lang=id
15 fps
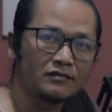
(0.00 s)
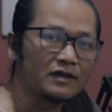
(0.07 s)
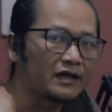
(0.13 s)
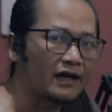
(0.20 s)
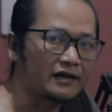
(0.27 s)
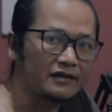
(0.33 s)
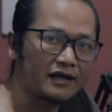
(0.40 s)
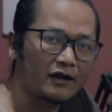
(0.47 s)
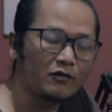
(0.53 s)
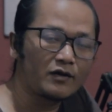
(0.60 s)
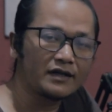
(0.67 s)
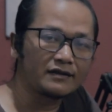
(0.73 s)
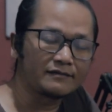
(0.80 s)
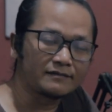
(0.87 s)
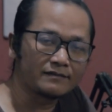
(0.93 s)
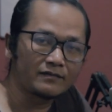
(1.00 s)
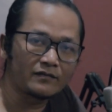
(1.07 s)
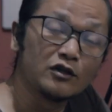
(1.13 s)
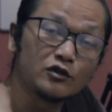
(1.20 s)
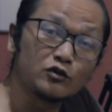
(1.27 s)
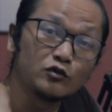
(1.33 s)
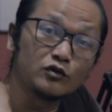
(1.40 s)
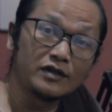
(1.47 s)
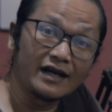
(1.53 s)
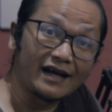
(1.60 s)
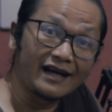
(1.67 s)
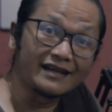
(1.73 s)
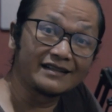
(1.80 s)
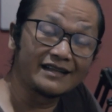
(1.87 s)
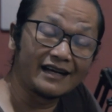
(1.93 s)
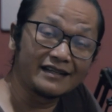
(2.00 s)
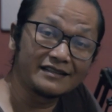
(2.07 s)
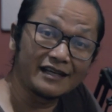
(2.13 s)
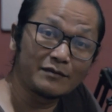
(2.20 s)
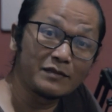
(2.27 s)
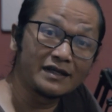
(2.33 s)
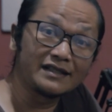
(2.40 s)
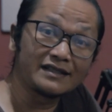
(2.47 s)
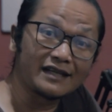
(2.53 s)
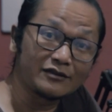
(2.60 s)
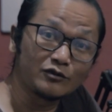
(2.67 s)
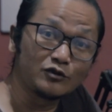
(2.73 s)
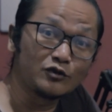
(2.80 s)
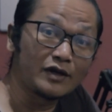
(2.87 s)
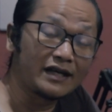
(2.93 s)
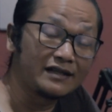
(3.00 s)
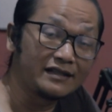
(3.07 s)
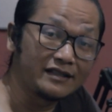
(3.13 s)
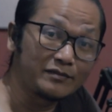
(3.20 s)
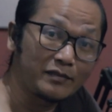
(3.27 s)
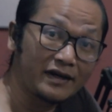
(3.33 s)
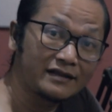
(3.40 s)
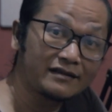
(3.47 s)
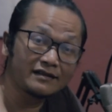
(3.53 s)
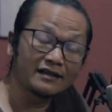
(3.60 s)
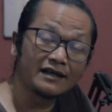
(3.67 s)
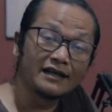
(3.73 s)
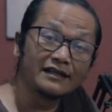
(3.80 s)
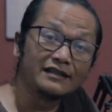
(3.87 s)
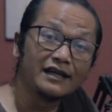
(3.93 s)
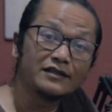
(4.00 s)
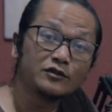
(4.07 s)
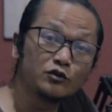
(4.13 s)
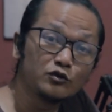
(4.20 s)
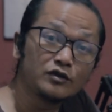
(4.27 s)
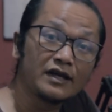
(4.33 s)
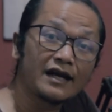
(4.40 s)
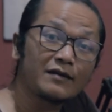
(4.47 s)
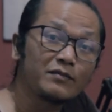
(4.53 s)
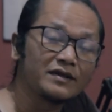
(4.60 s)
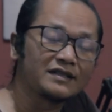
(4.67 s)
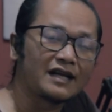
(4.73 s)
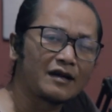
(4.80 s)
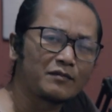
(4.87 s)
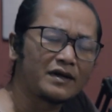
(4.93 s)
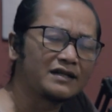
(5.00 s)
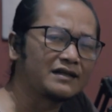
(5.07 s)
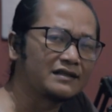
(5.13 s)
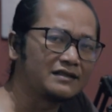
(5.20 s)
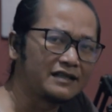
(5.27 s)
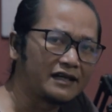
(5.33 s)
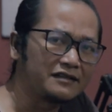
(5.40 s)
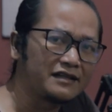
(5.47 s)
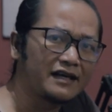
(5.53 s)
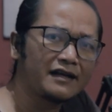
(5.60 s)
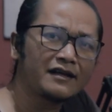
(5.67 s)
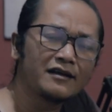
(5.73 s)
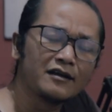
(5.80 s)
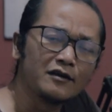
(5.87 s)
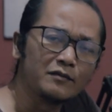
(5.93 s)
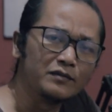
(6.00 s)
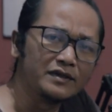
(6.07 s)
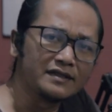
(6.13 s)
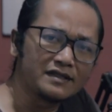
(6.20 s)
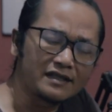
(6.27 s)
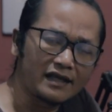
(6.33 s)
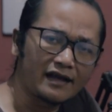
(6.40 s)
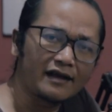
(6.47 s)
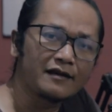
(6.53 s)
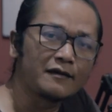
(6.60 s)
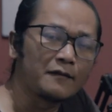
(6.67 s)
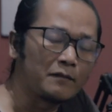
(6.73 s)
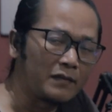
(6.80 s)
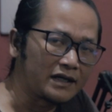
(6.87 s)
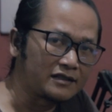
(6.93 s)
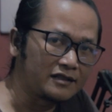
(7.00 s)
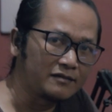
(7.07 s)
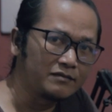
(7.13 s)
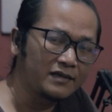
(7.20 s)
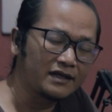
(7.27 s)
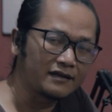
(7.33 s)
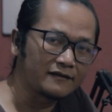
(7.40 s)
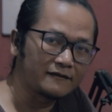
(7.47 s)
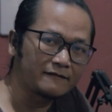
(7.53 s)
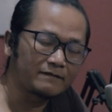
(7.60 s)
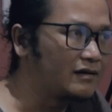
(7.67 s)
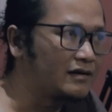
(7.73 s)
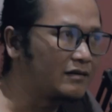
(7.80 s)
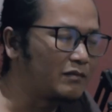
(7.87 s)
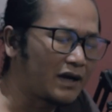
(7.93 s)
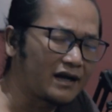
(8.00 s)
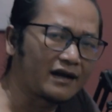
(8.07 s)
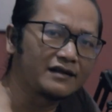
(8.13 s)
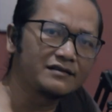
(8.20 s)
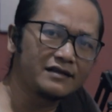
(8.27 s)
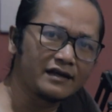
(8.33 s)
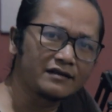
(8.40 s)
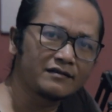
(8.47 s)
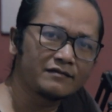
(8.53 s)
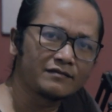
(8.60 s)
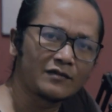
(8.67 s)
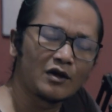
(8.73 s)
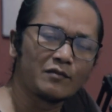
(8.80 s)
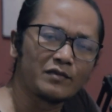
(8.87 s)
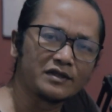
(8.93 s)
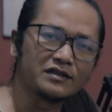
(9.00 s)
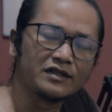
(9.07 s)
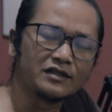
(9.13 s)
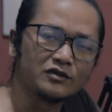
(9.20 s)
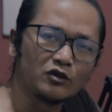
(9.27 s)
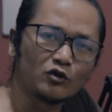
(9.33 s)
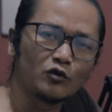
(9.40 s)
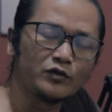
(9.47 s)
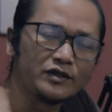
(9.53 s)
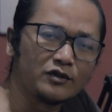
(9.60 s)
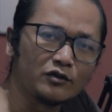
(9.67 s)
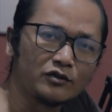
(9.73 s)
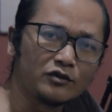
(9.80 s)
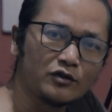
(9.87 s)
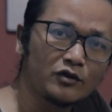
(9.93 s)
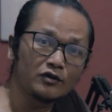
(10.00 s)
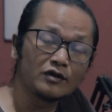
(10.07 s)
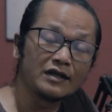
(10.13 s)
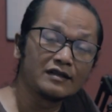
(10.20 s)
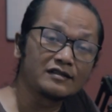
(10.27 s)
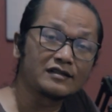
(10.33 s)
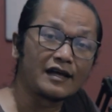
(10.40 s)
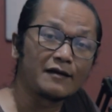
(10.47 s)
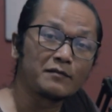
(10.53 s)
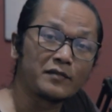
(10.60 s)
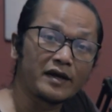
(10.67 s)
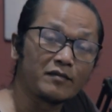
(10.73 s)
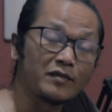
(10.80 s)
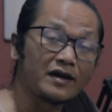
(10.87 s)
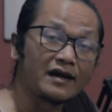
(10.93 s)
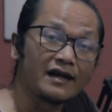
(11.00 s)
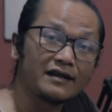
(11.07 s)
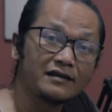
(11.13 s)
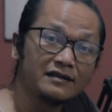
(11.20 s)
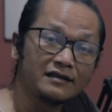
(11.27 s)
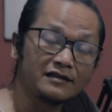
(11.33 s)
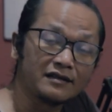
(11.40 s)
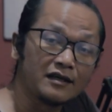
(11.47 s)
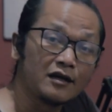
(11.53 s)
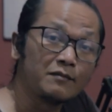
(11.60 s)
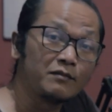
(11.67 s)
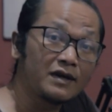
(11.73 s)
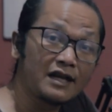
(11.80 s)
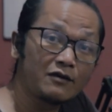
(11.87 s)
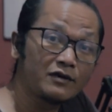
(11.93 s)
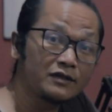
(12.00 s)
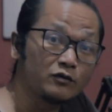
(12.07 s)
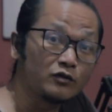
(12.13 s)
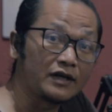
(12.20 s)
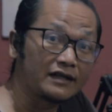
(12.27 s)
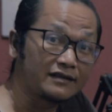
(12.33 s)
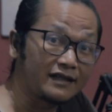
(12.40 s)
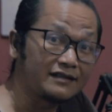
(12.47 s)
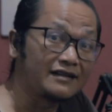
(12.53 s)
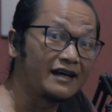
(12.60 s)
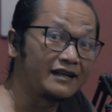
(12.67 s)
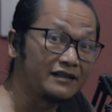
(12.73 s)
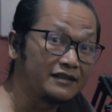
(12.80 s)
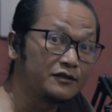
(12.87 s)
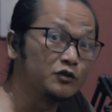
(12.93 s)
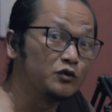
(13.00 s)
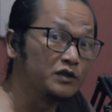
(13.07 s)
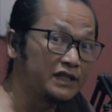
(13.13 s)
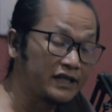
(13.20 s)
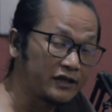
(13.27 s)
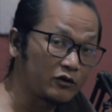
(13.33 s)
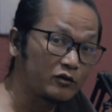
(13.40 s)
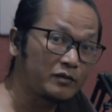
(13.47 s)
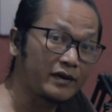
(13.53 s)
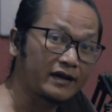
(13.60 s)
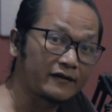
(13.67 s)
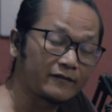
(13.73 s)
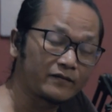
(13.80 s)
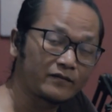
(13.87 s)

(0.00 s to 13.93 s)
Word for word: karyawan. Sudah harganya meningkat tujuh kali lipat dan juga penyerapan kerjanya bisa maksimal. Makanya Presiden Joko Widodo sampai berani melawan gugatan dari Uni Eropa.